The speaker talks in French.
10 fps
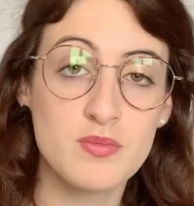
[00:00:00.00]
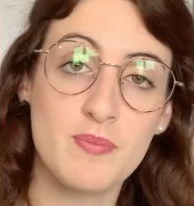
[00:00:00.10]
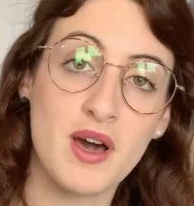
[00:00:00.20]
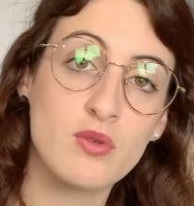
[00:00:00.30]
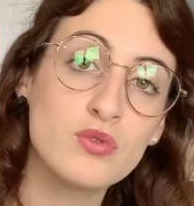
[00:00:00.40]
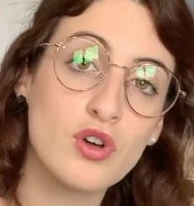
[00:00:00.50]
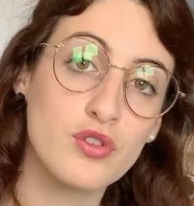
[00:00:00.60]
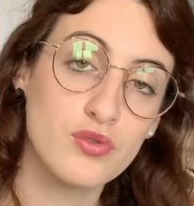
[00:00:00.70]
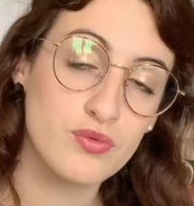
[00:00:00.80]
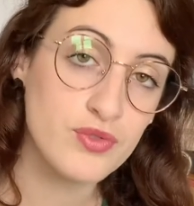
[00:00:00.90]
Mais par contre,
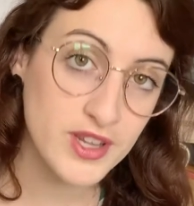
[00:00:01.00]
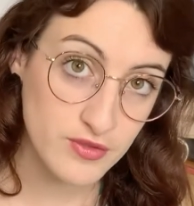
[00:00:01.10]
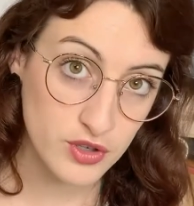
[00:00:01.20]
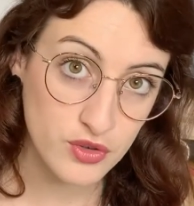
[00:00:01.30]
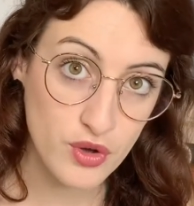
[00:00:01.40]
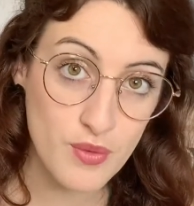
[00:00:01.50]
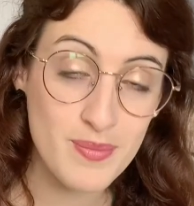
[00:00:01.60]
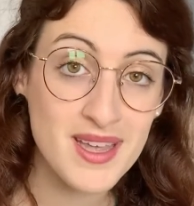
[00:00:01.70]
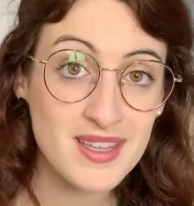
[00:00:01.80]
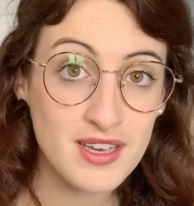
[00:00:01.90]
quand vous faites votre
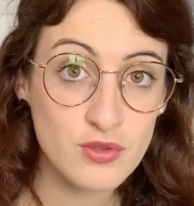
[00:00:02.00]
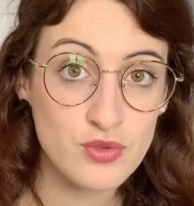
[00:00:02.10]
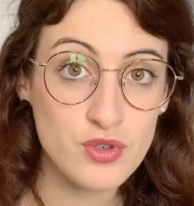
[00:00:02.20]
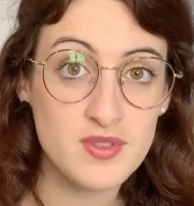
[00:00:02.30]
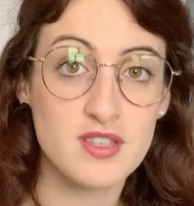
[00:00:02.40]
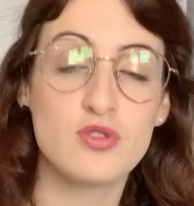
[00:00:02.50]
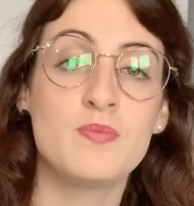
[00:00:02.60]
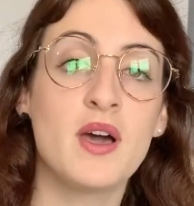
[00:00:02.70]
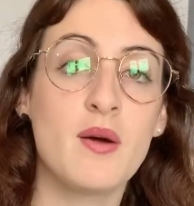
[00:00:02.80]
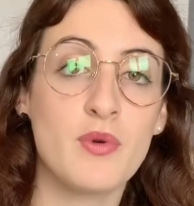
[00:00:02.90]
bannière YouTube, c'est
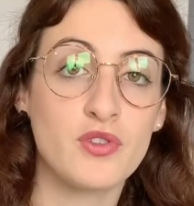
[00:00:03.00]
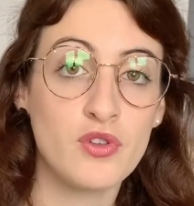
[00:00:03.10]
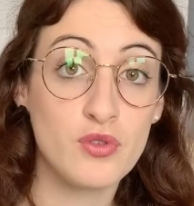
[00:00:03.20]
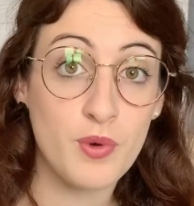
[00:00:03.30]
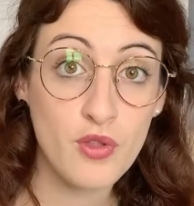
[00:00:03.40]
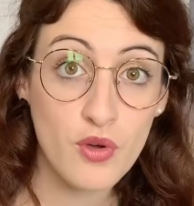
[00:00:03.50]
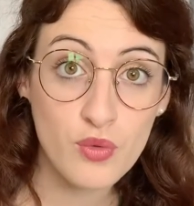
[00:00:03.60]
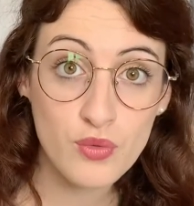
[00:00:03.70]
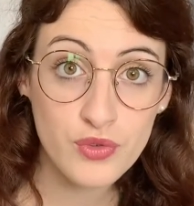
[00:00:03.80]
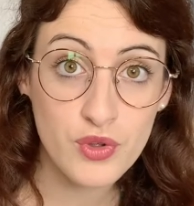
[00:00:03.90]
super important de le prendre en
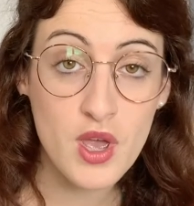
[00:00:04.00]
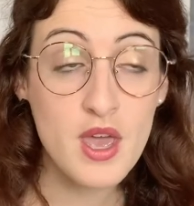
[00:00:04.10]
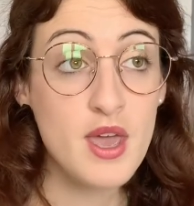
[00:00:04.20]
compte.